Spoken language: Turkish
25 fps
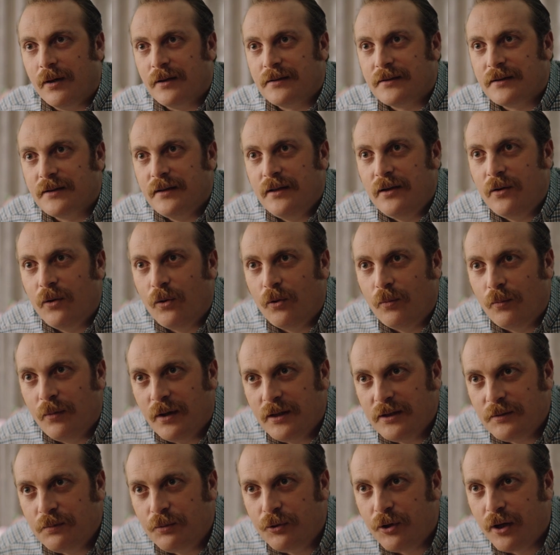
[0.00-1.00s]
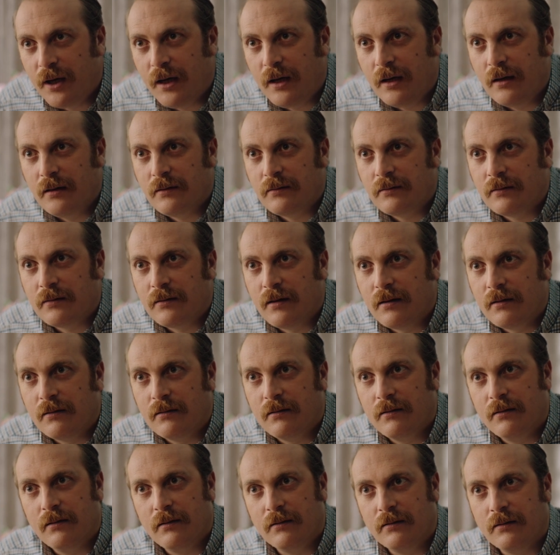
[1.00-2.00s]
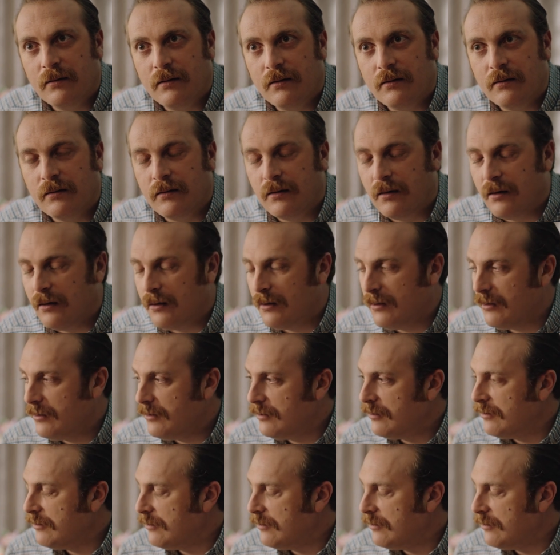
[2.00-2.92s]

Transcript: baskıyla olmaz bu ya. Allah Allah.